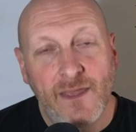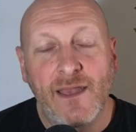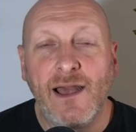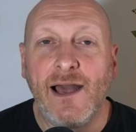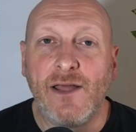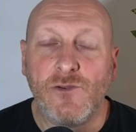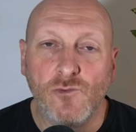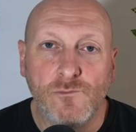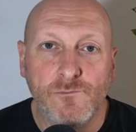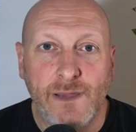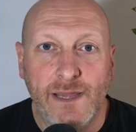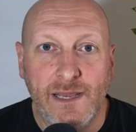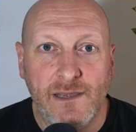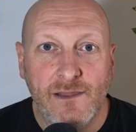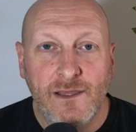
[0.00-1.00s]
hanno un
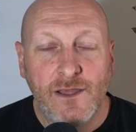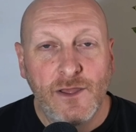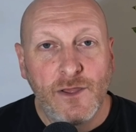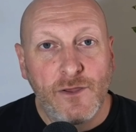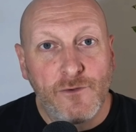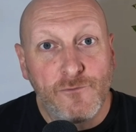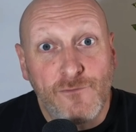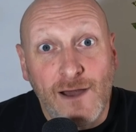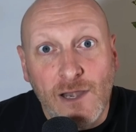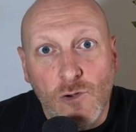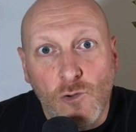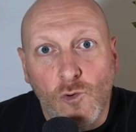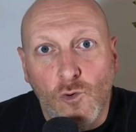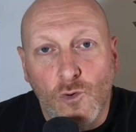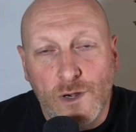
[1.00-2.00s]
bel
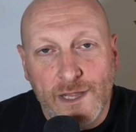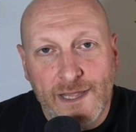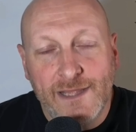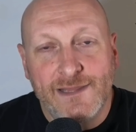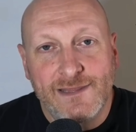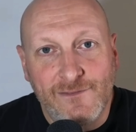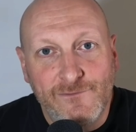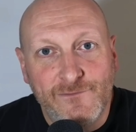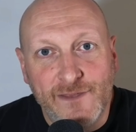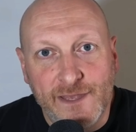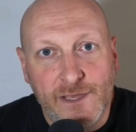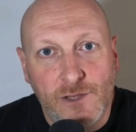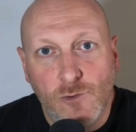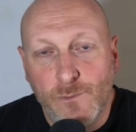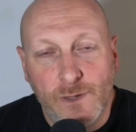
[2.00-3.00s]
valore
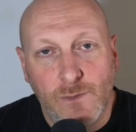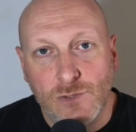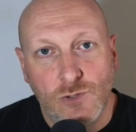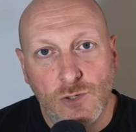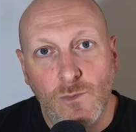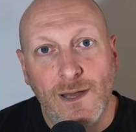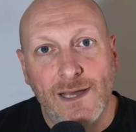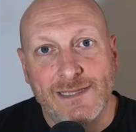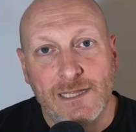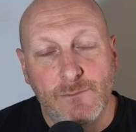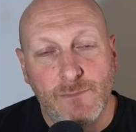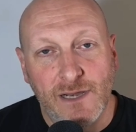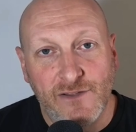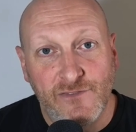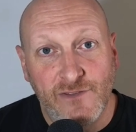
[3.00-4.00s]
davvero per quanto riguarda il
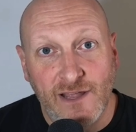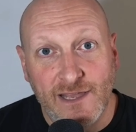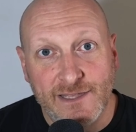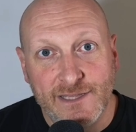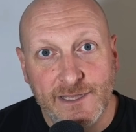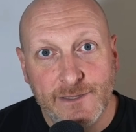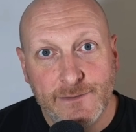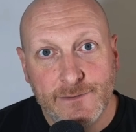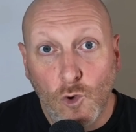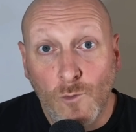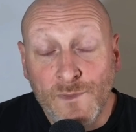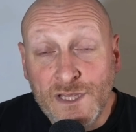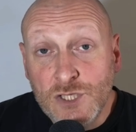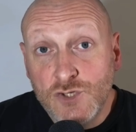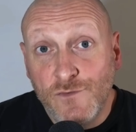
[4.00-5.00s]
Black Friday.
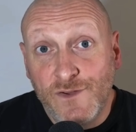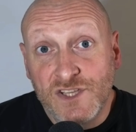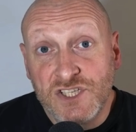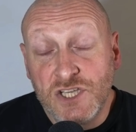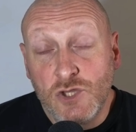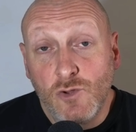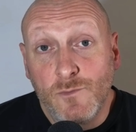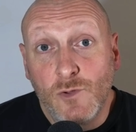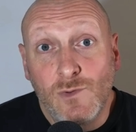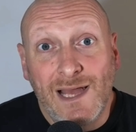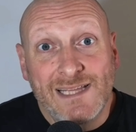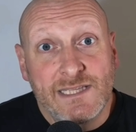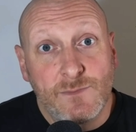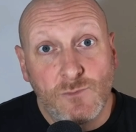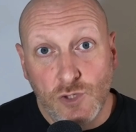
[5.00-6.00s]
Comincio facendomi un
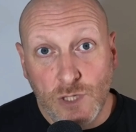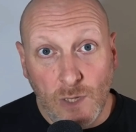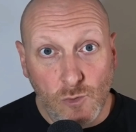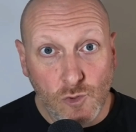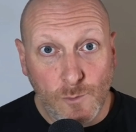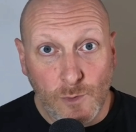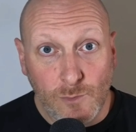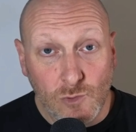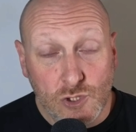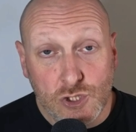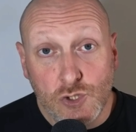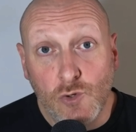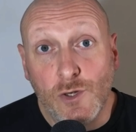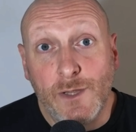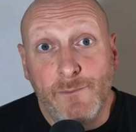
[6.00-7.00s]
attimo di
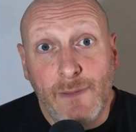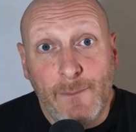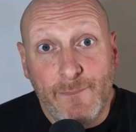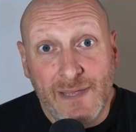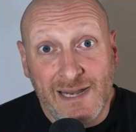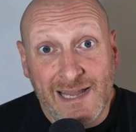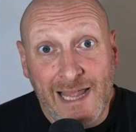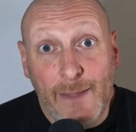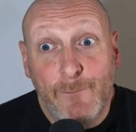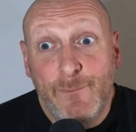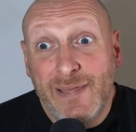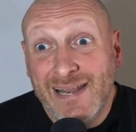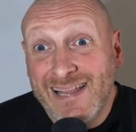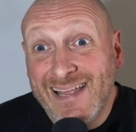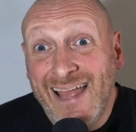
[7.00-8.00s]
autopromozione, ma perché?
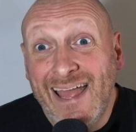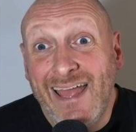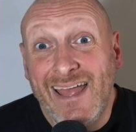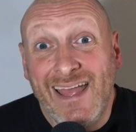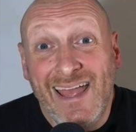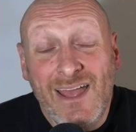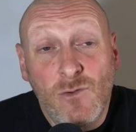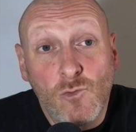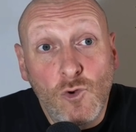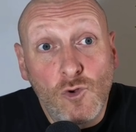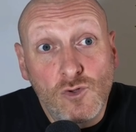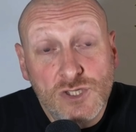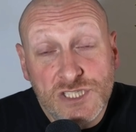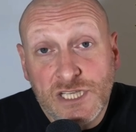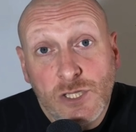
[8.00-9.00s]
Perché è un
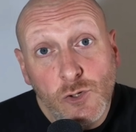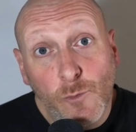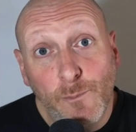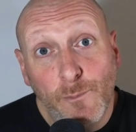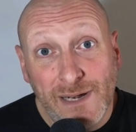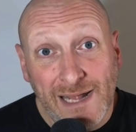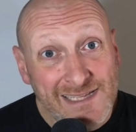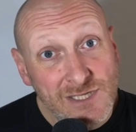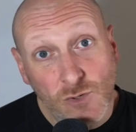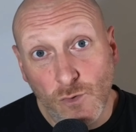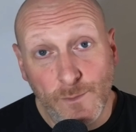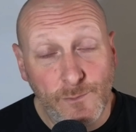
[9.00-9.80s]
consiglio pratico